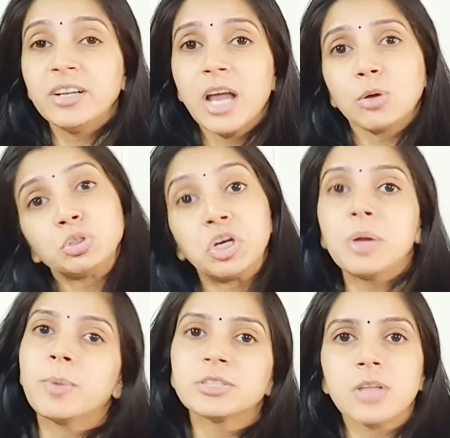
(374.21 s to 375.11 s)
నాకు త్రీ
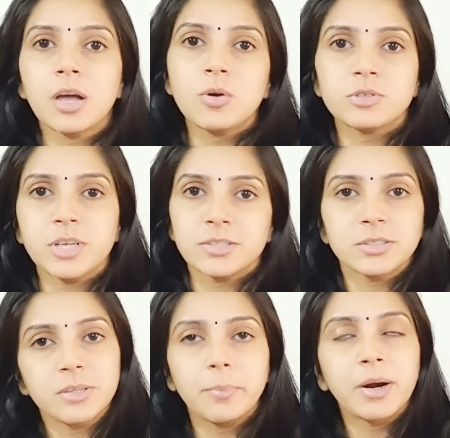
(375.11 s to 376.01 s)
మంత్స్ దాకా
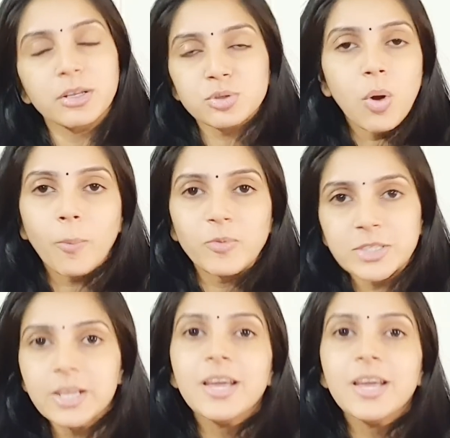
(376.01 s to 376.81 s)
వచ్చేస్తుంది అనమాట సో ఆబ్వియస్లీ